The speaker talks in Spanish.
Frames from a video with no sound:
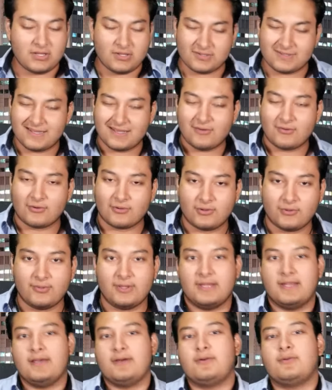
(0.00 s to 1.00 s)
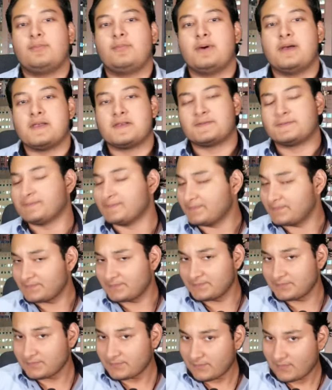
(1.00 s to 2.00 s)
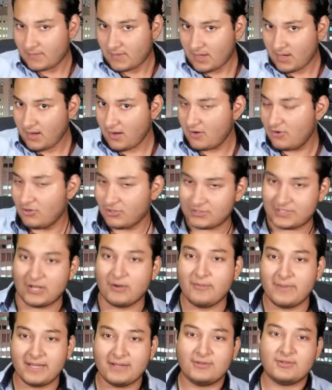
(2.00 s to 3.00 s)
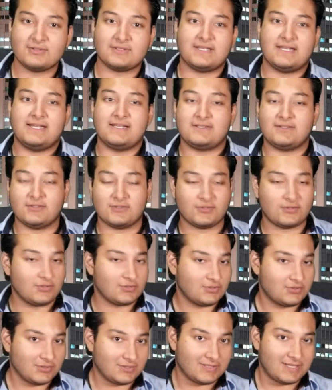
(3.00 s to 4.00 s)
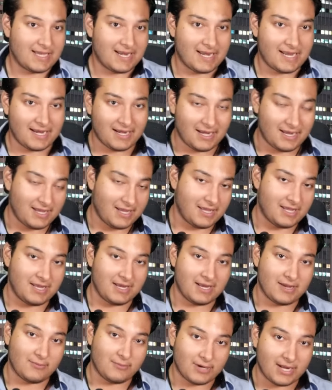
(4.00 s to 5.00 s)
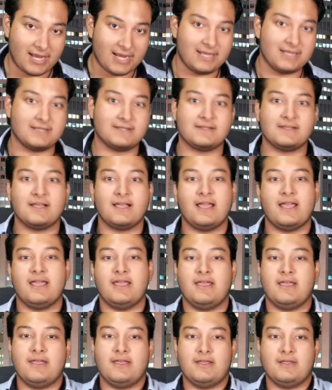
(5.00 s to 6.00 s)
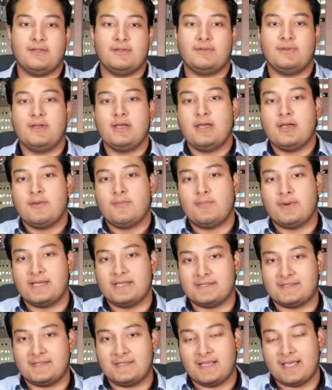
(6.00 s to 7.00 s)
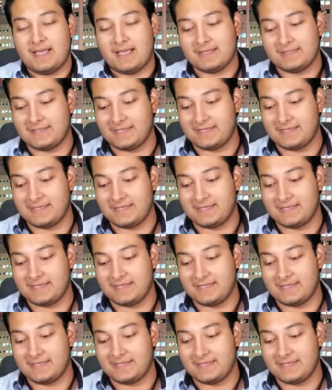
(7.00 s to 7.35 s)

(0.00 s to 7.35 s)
este corto video, pues los aumentos en estos costos eh, laborales, eh, pues se